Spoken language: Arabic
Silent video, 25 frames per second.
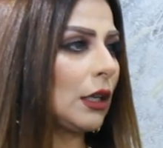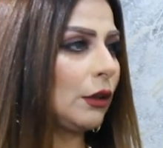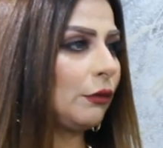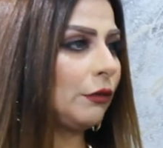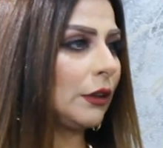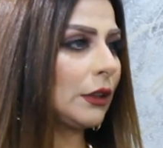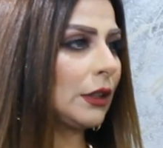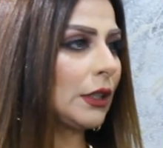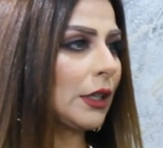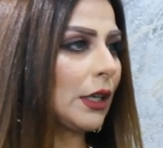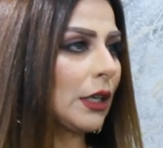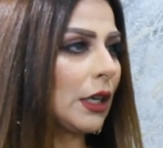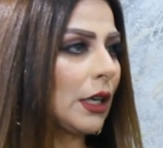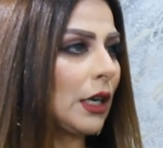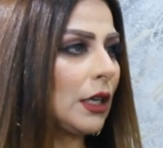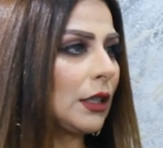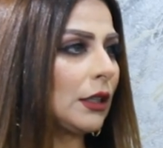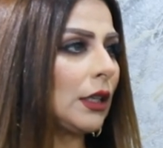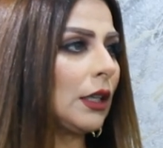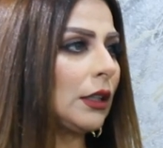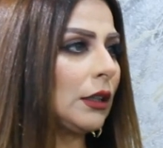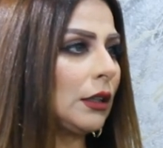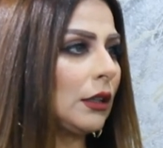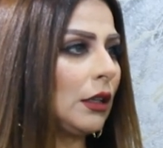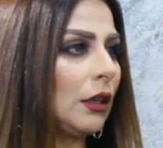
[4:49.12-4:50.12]
الفتره
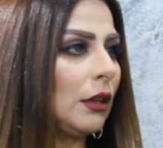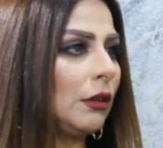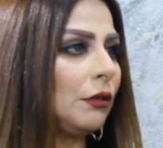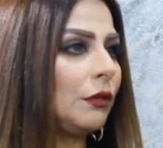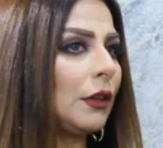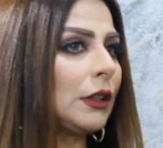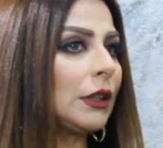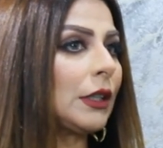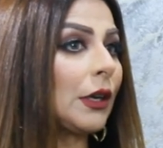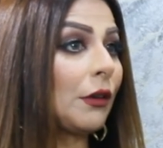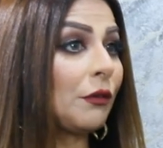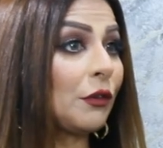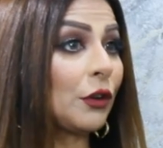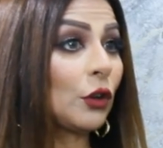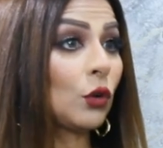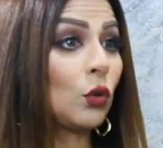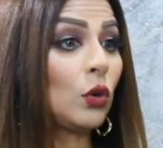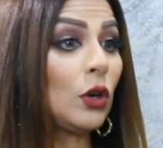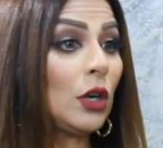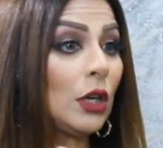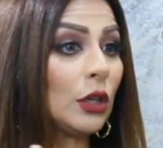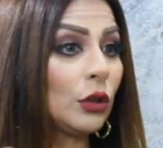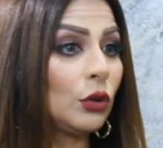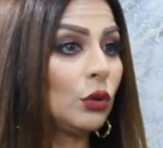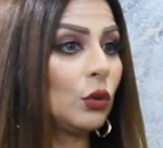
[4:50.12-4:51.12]
كانت الفترة فتره في
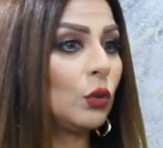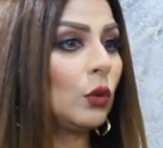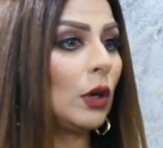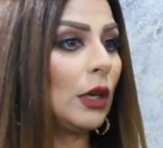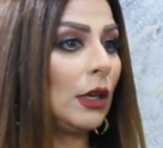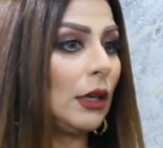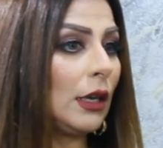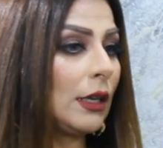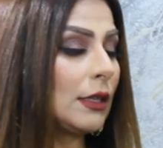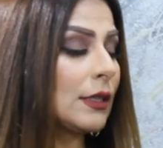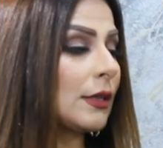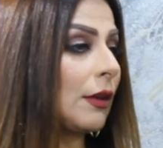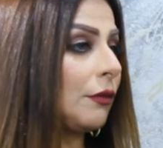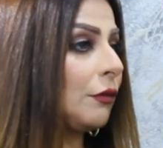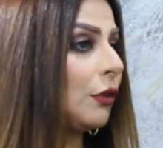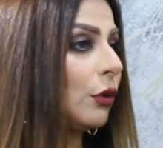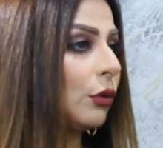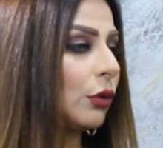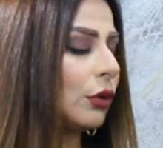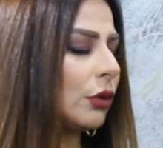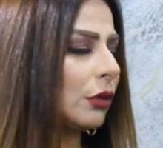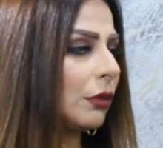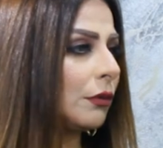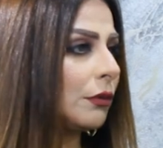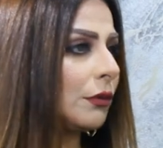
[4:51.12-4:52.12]
كل الدول ليس في
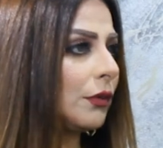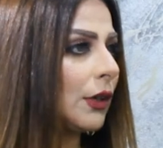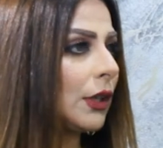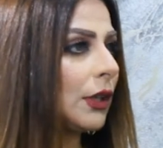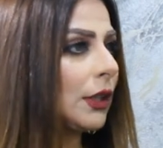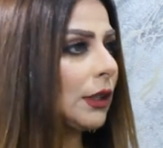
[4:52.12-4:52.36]
الاردن فقط